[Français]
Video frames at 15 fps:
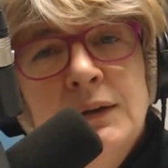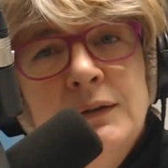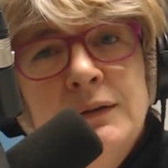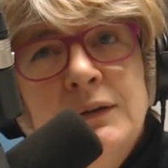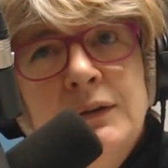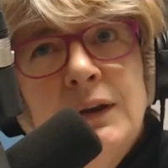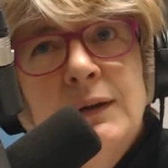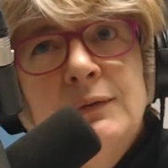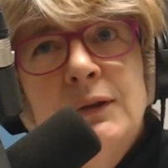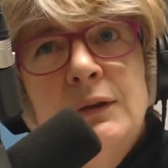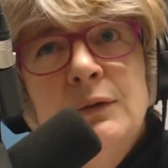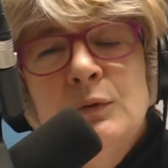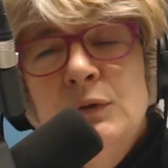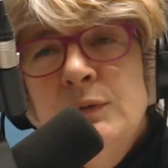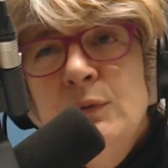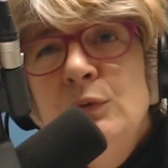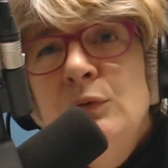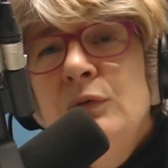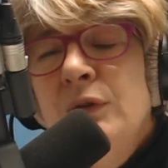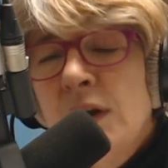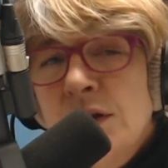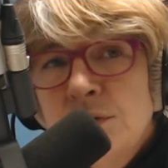ils interviennent au niveau du
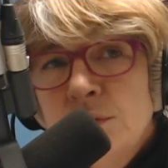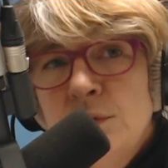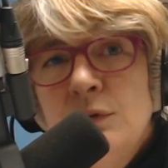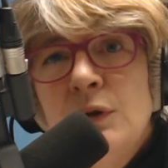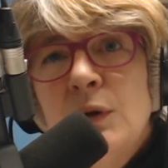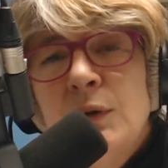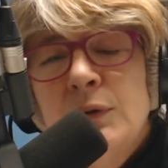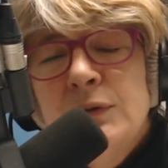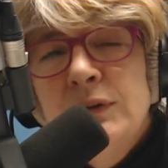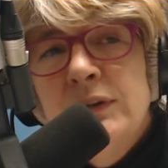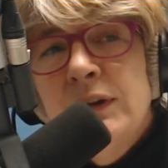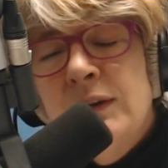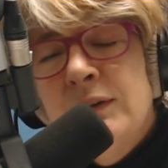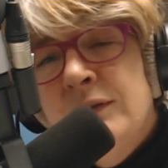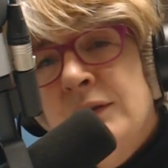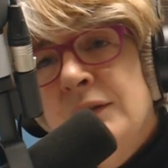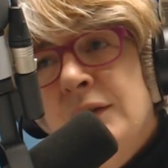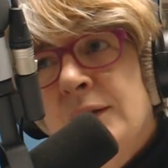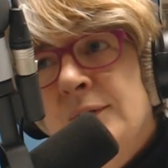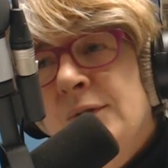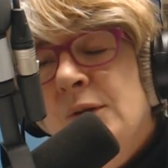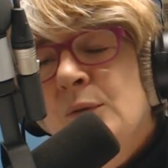CHU de Nantes, ils,
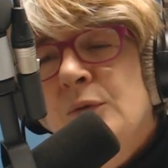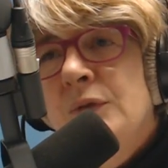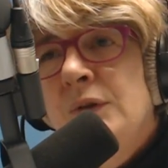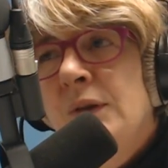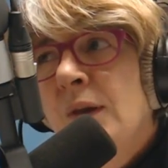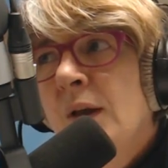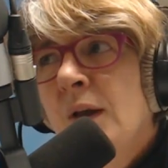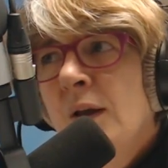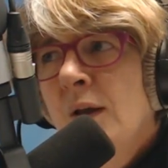interviennent aussi